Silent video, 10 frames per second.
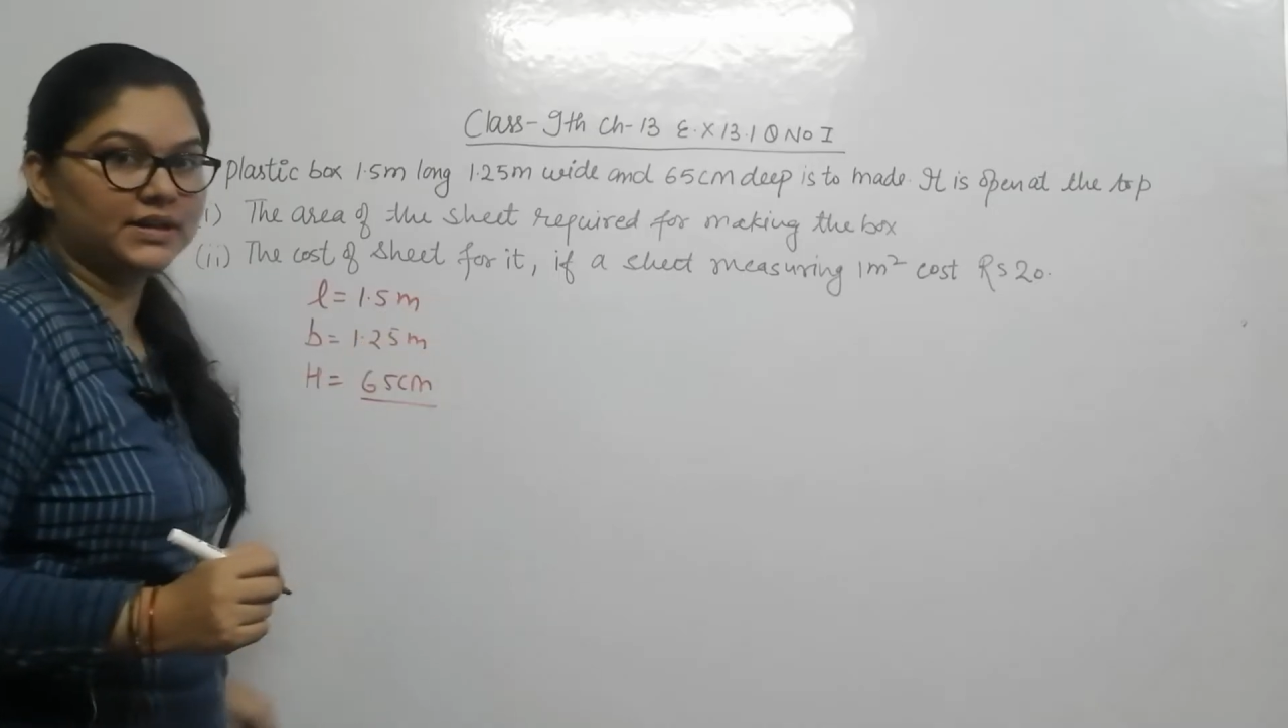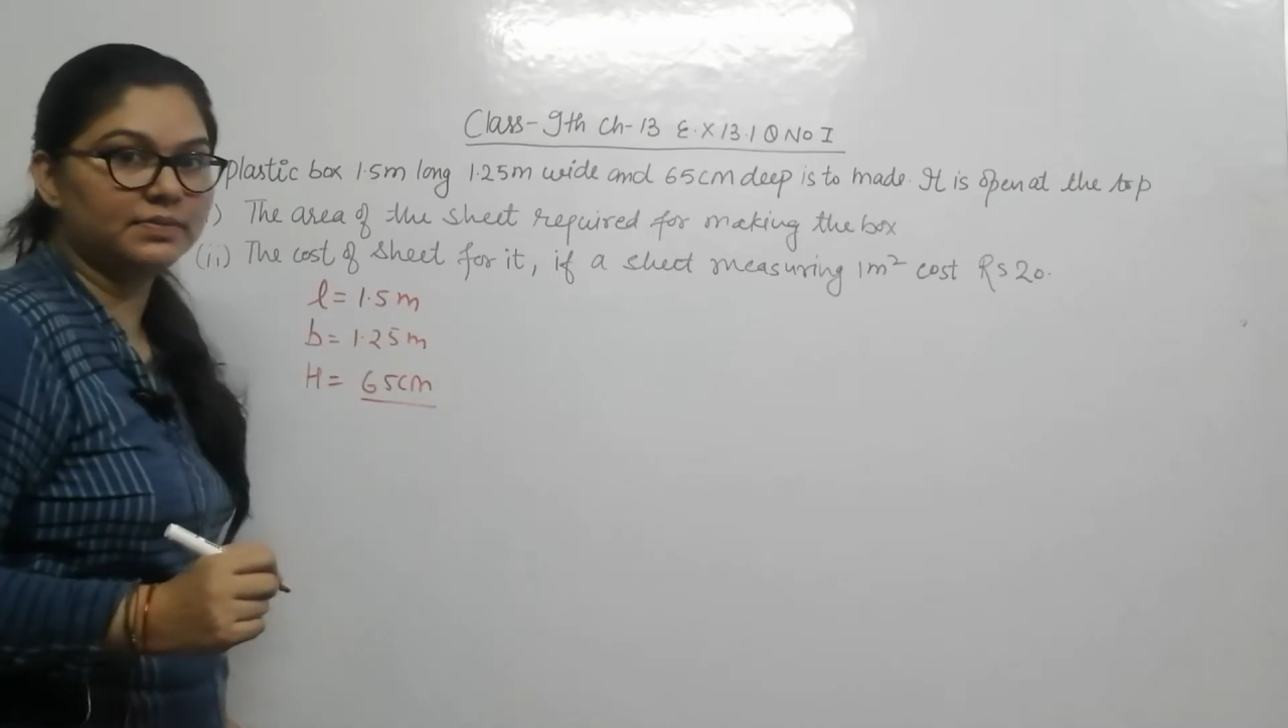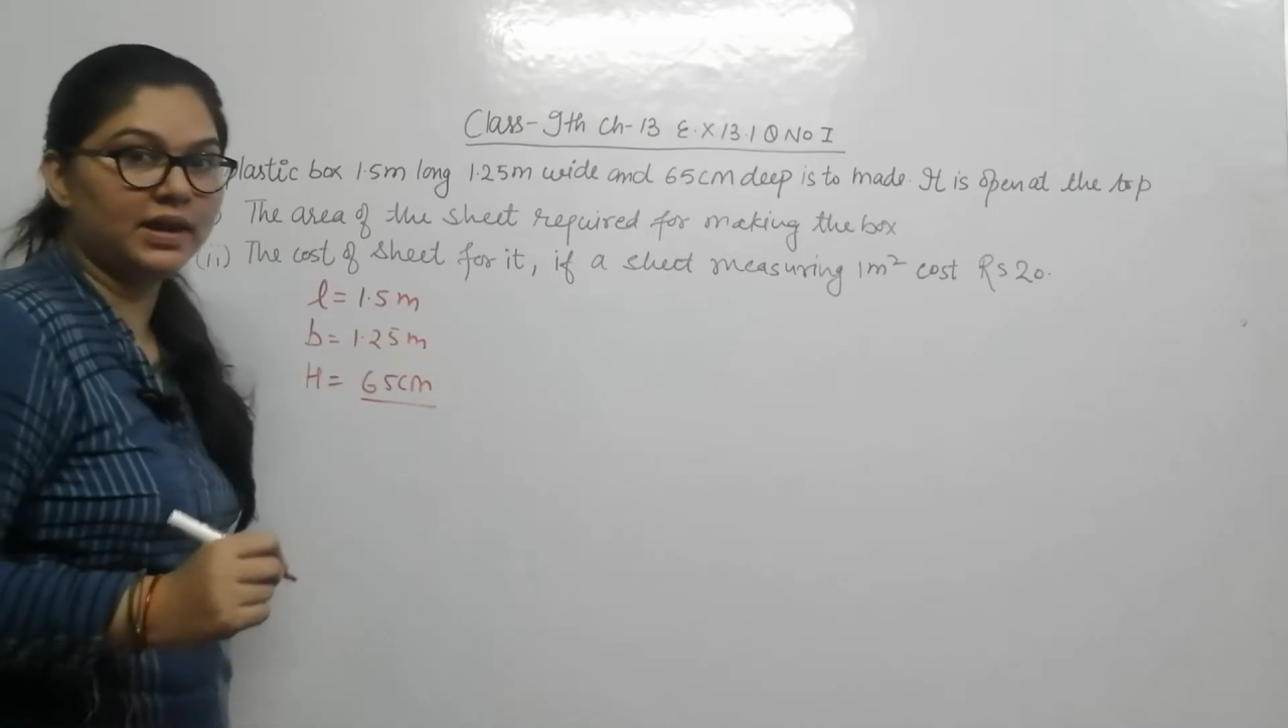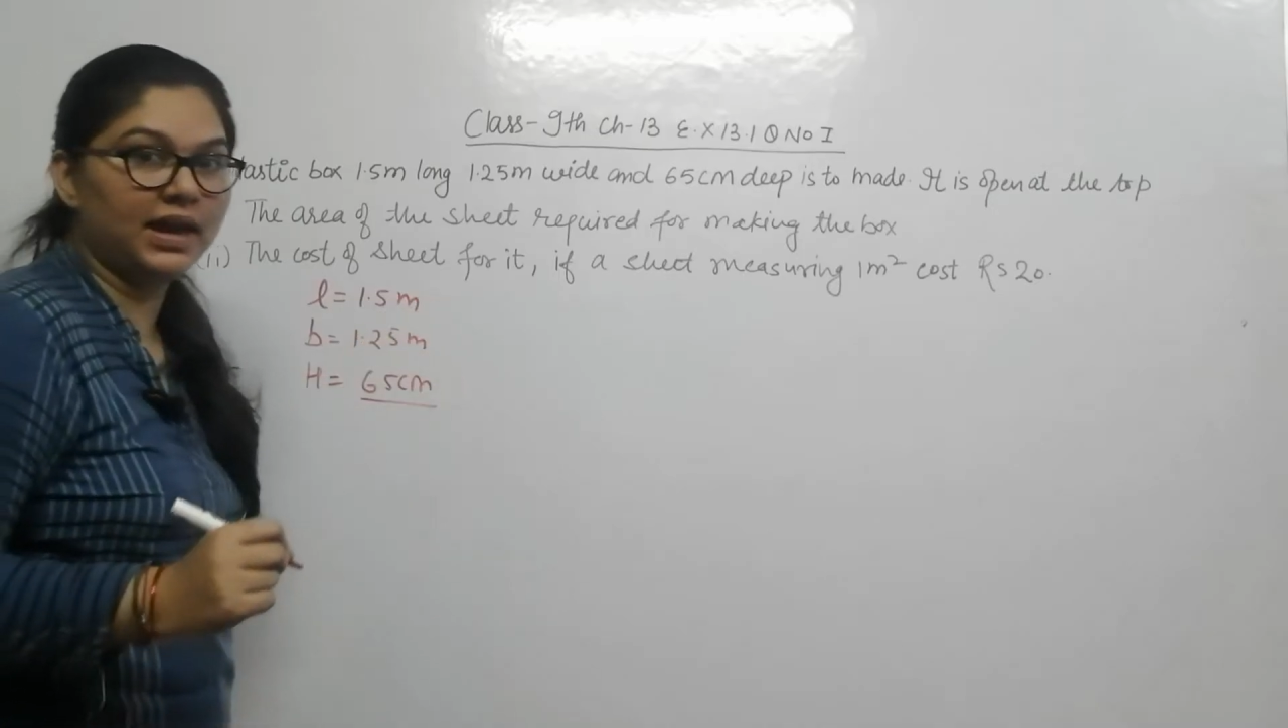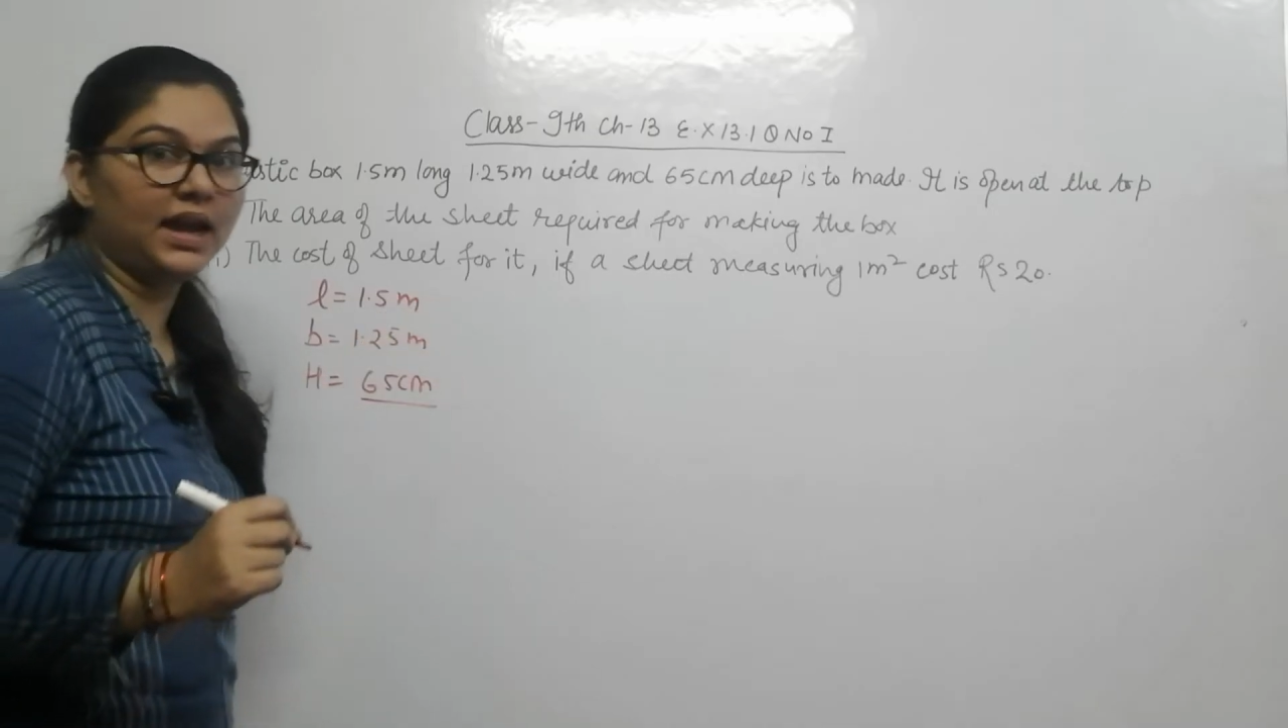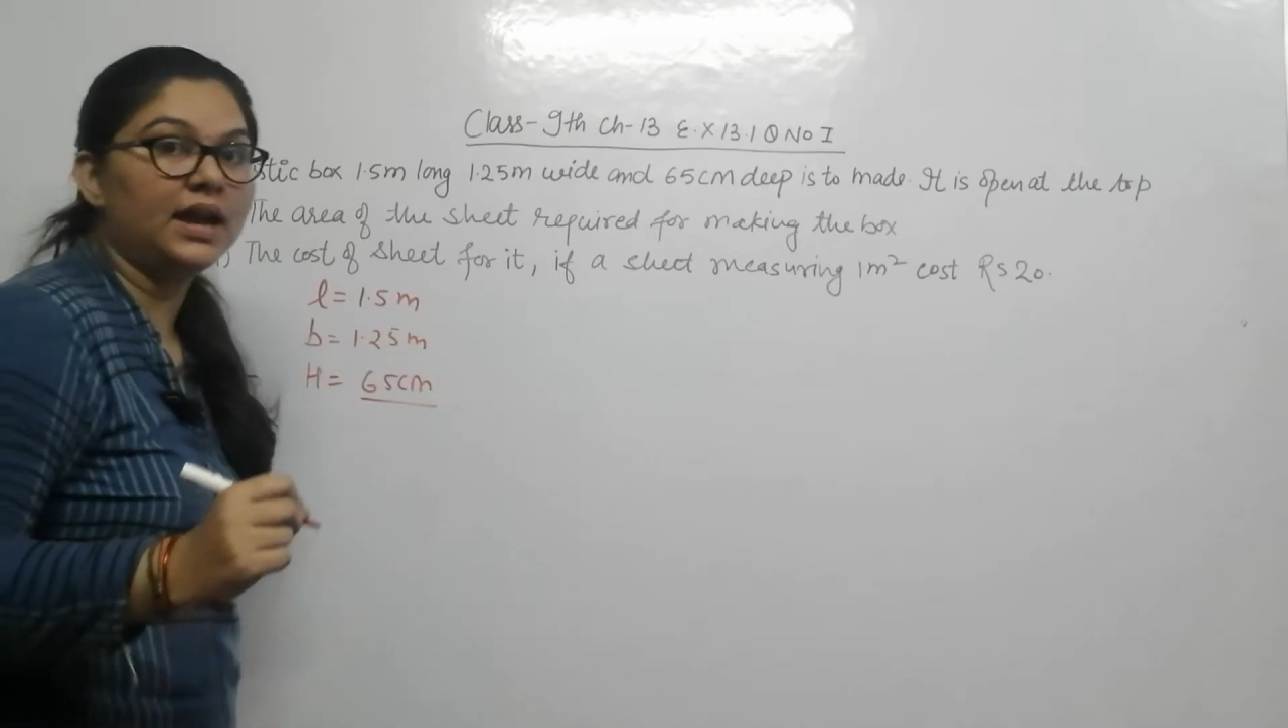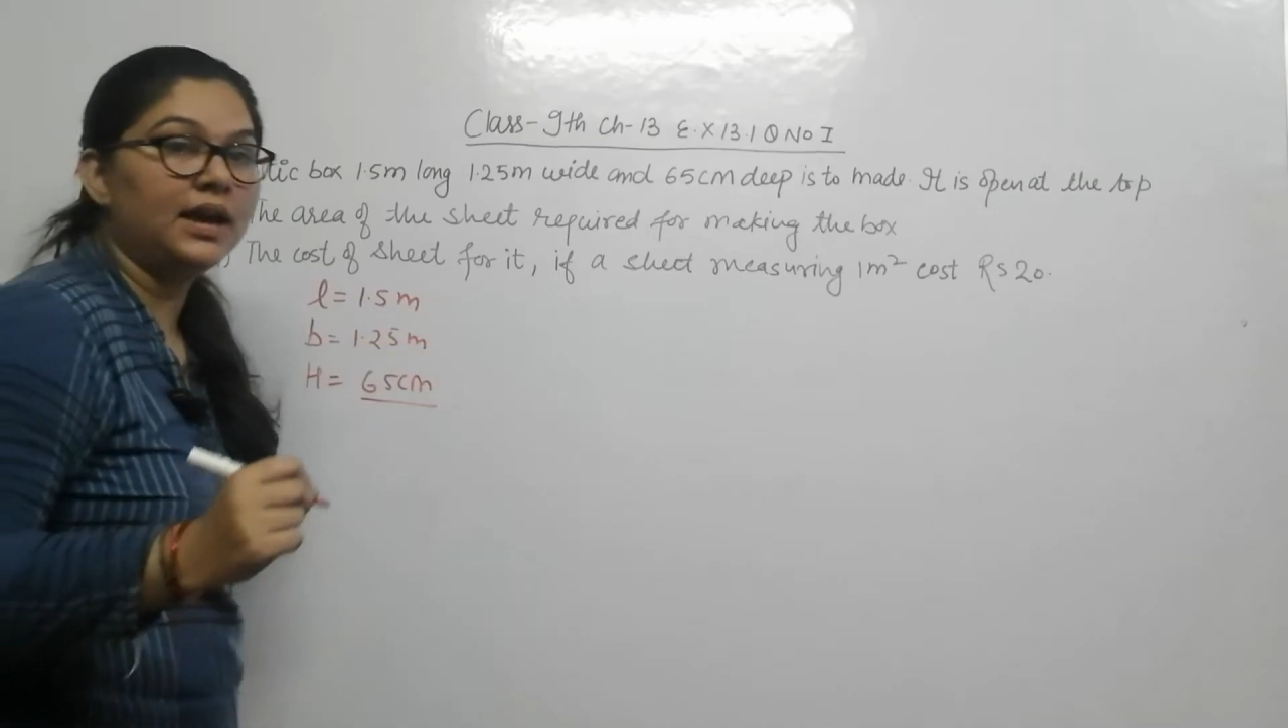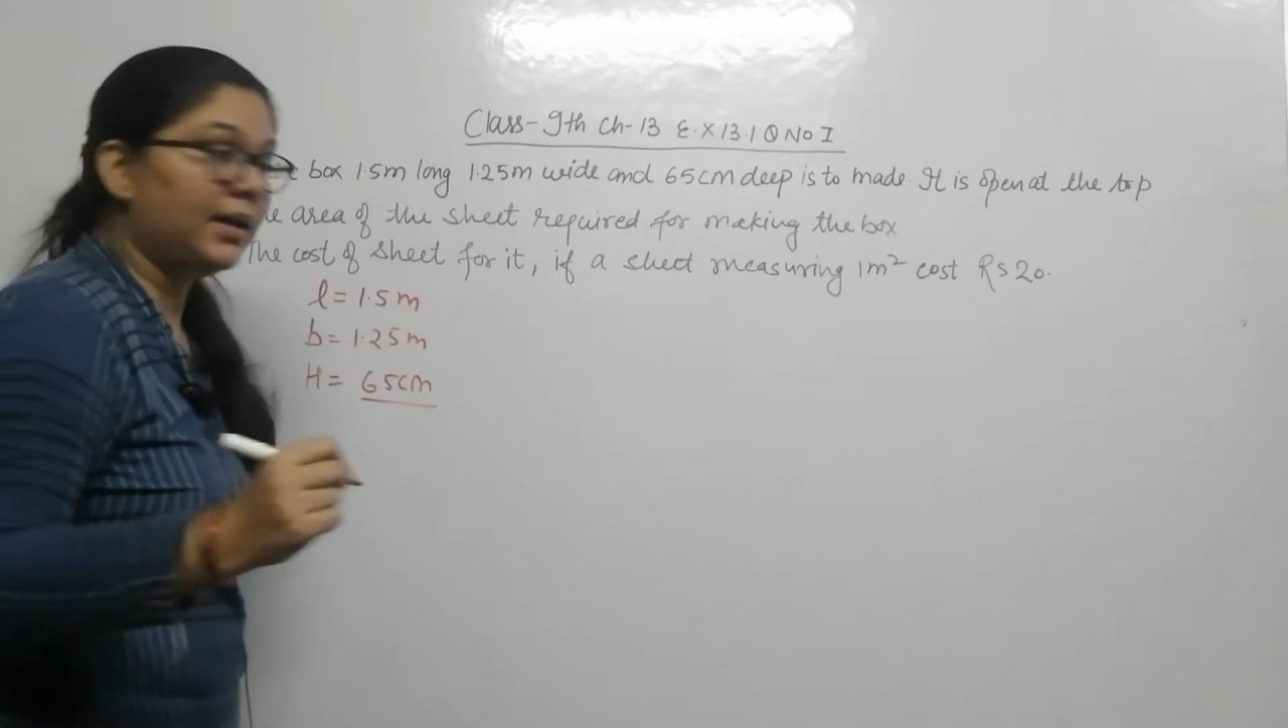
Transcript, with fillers: किस में है